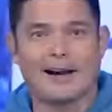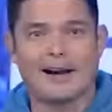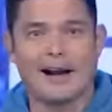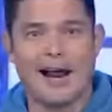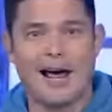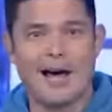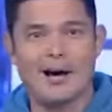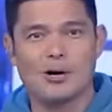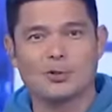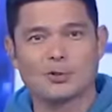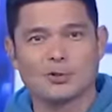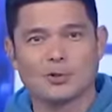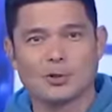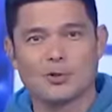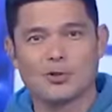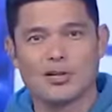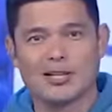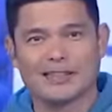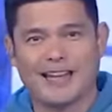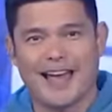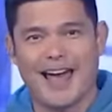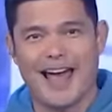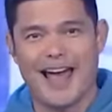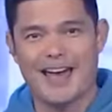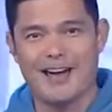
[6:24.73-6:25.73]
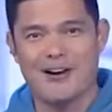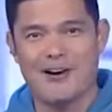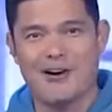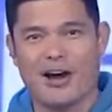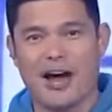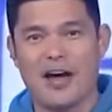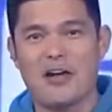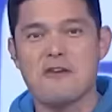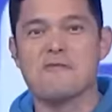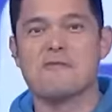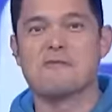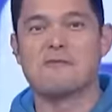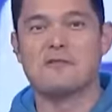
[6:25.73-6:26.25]
round 2 na tayo
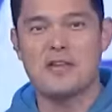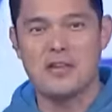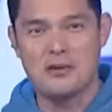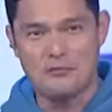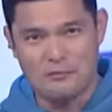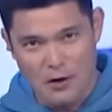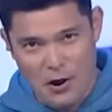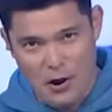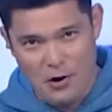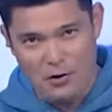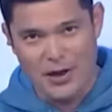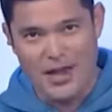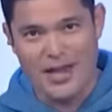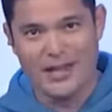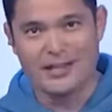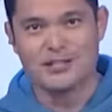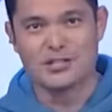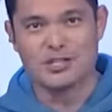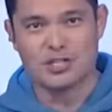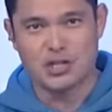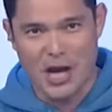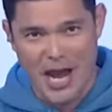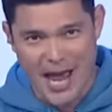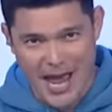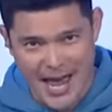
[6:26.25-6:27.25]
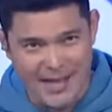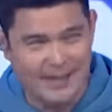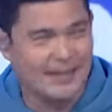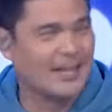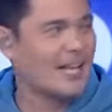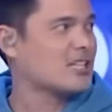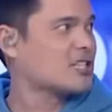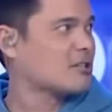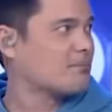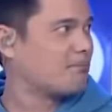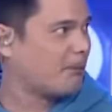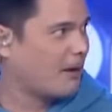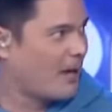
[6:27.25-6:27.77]
kay Vivo and Jan.
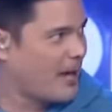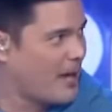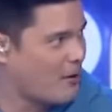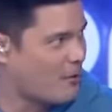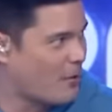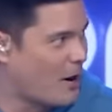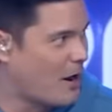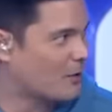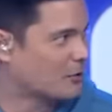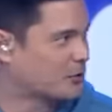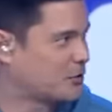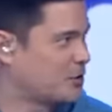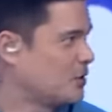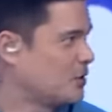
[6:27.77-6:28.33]
Let's play round